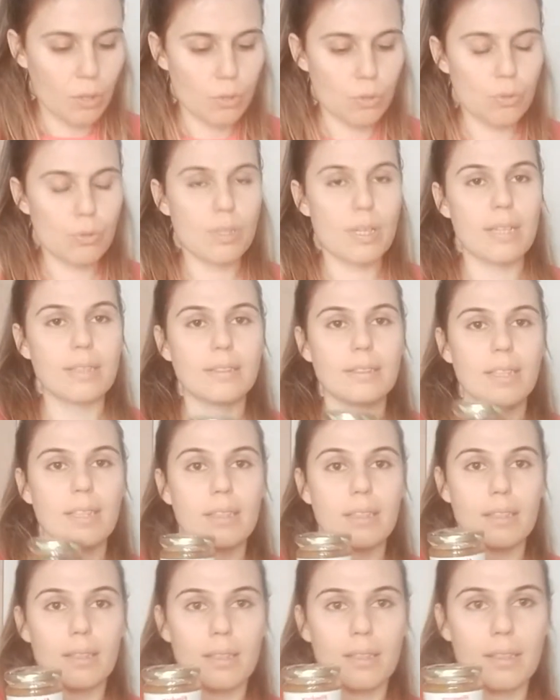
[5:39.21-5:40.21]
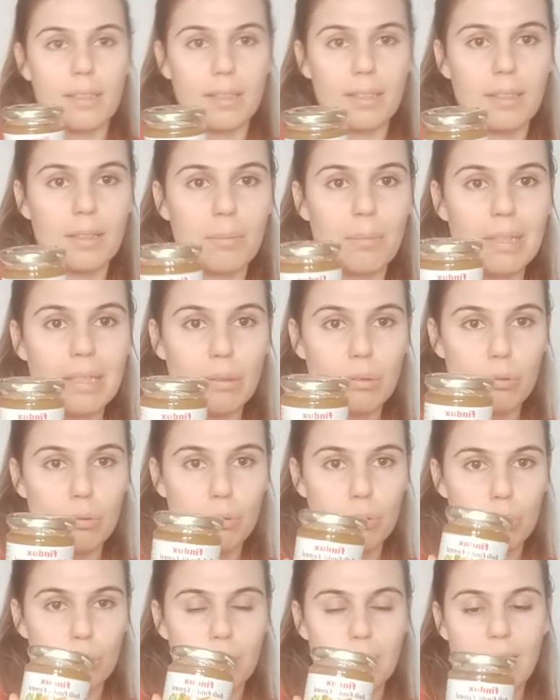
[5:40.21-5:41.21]
Şu zaten e,
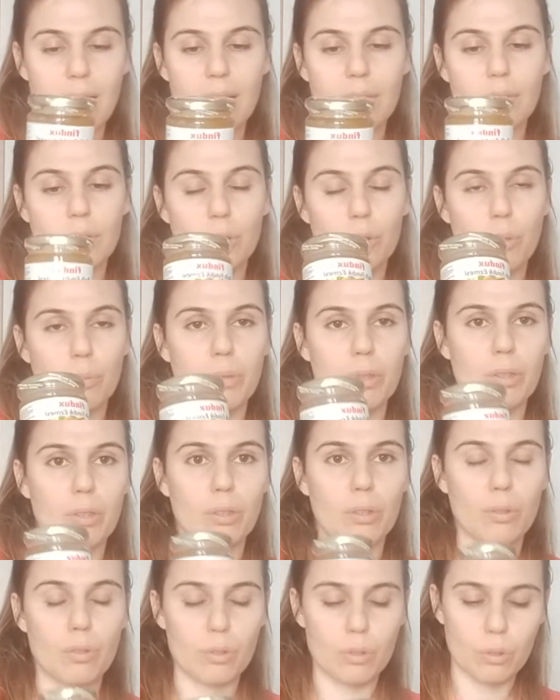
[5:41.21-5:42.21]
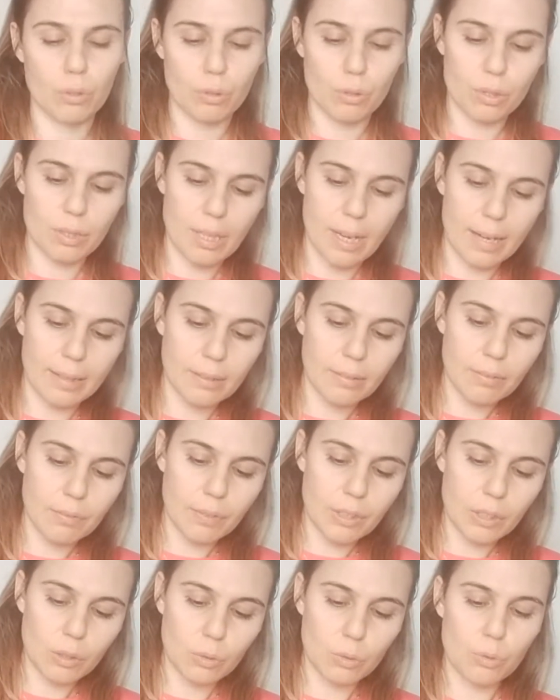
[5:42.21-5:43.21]
biliyorsunuz diğer videomda da gö gösterdim.
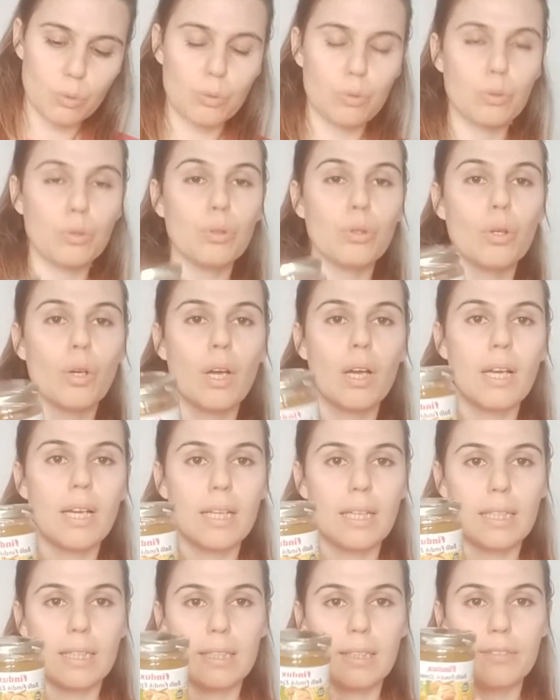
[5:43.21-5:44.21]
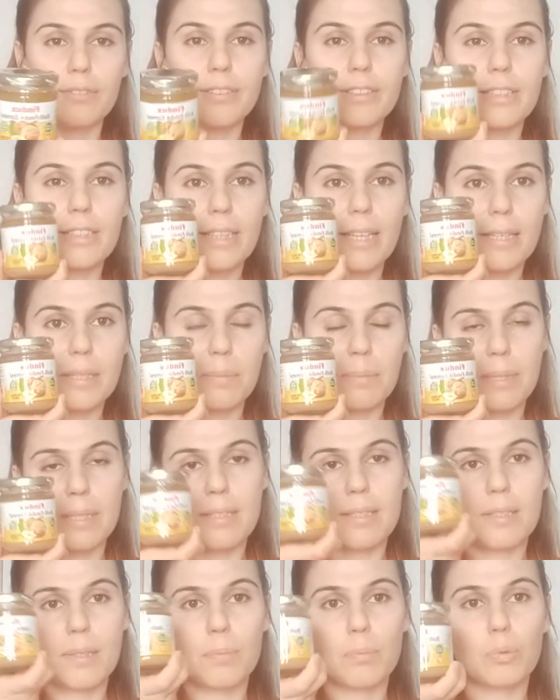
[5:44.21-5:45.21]
Findux'un e, fındık
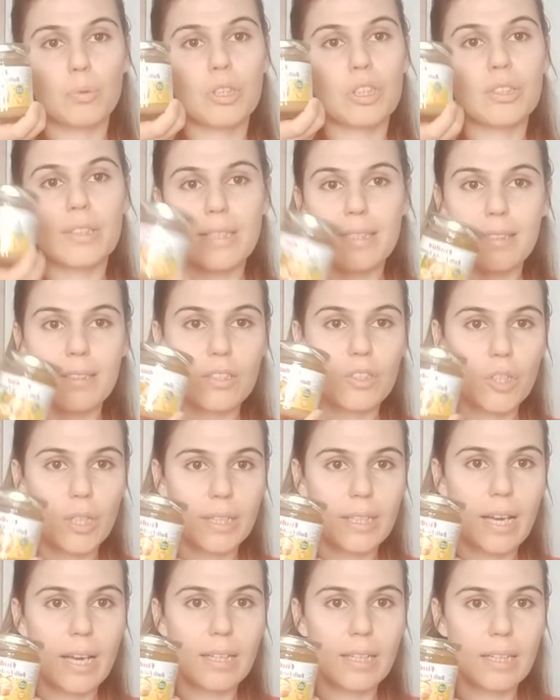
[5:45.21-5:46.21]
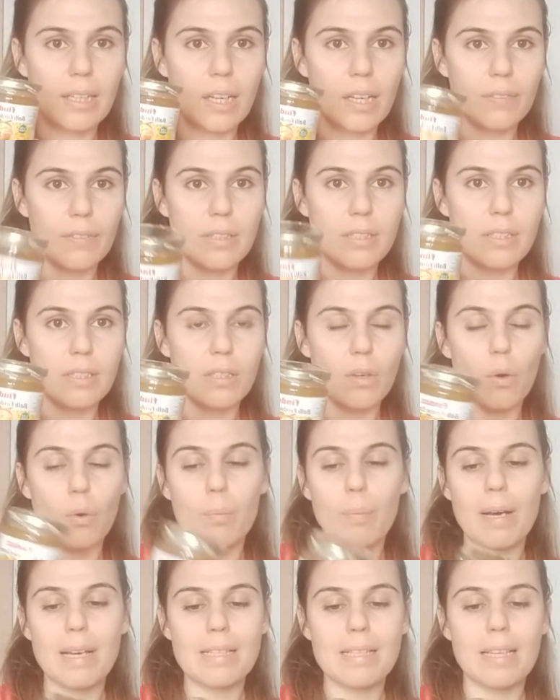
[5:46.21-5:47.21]
ezmesi. Bunun içerisinde şeker ilavesi
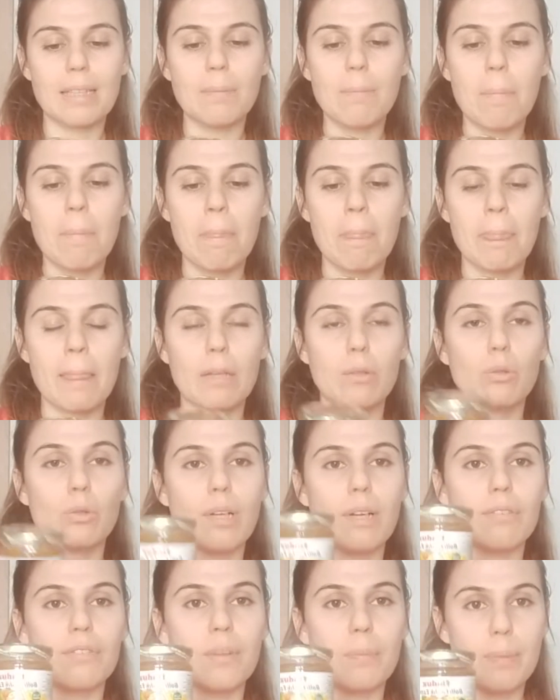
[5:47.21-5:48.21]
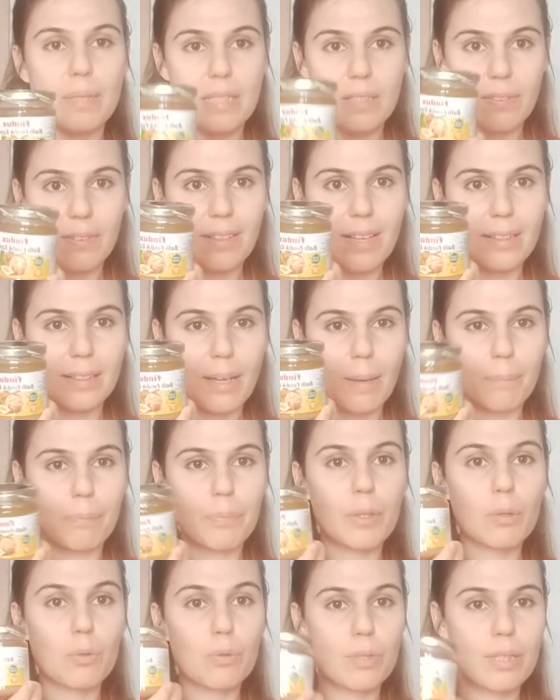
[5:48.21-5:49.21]
yok. Bazen yulaf lapası falan
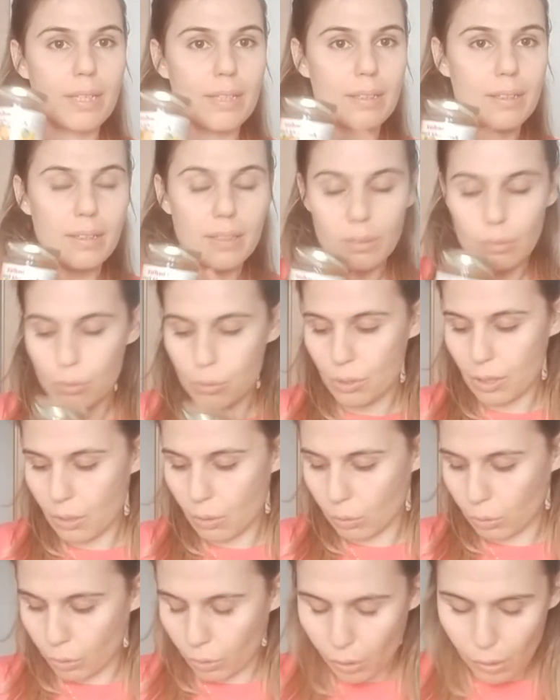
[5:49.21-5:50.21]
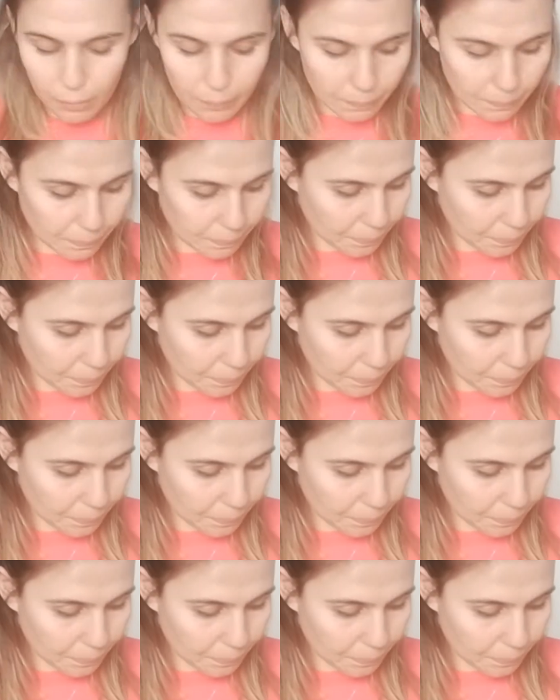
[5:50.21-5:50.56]
yaptığında üzerine güzel oluyor